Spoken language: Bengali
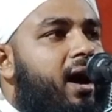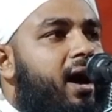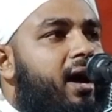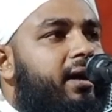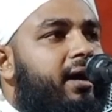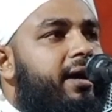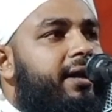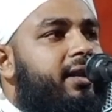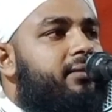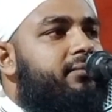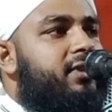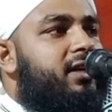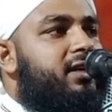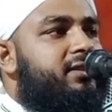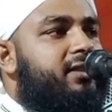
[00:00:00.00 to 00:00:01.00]
আকায়
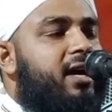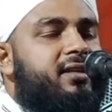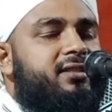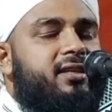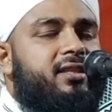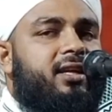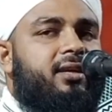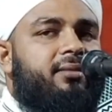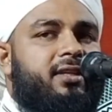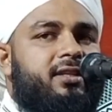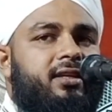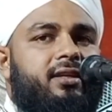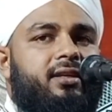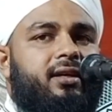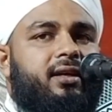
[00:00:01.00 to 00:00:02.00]
নামদার তাজদারে
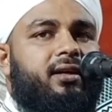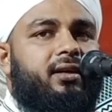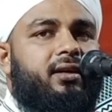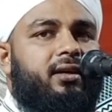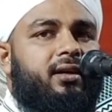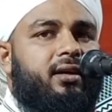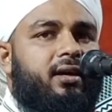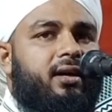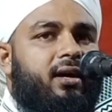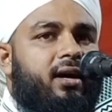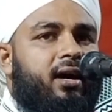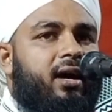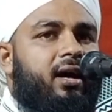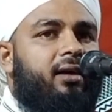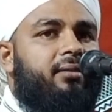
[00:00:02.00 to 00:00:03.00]
মদিনা
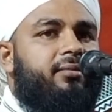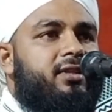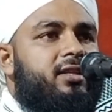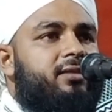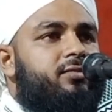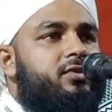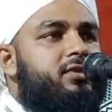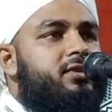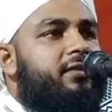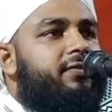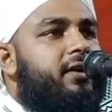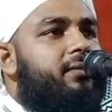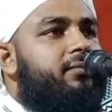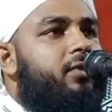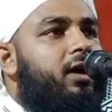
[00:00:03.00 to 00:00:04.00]
আহমদে
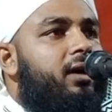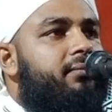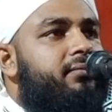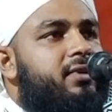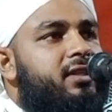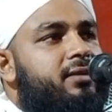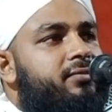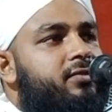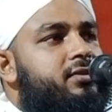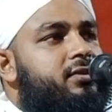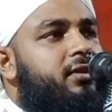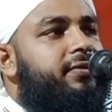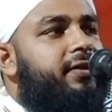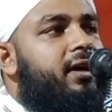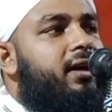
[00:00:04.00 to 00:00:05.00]
মুস্তফা মোহাম্মদে
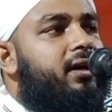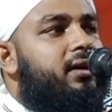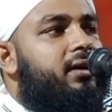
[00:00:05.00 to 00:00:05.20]
মুস্তফা